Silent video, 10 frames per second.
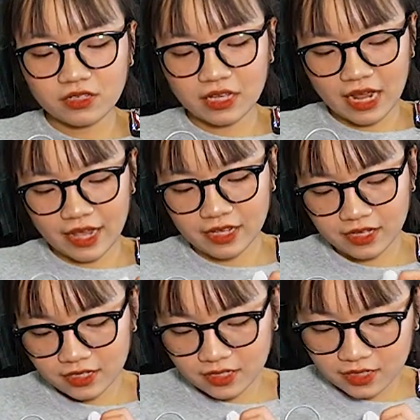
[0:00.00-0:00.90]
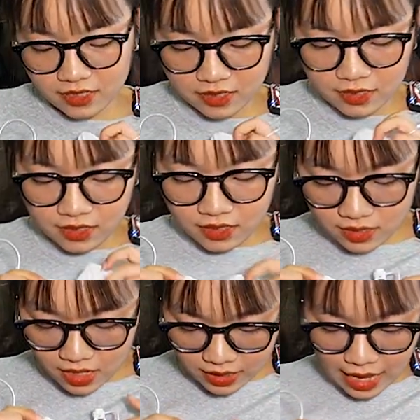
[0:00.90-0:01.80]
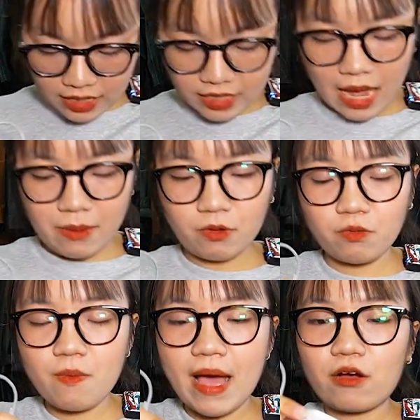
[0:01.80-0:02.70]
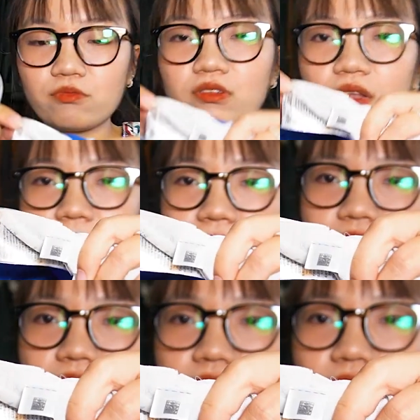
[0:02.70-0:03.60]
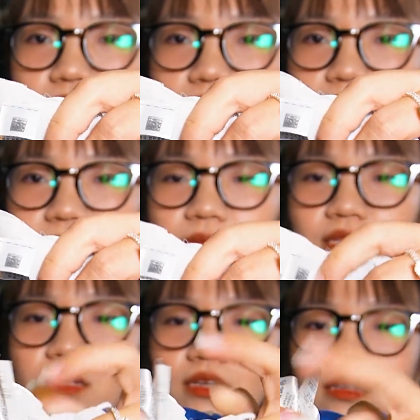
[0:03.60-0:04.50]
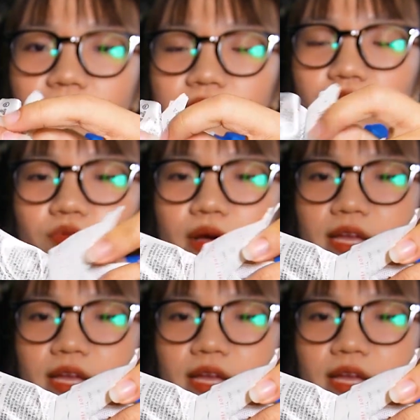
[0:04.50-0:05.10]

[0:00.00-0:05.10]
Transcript: như thế này. Đây, tag đi kèm của Puma cũng như là mã check cái thứ này. Đầy đủ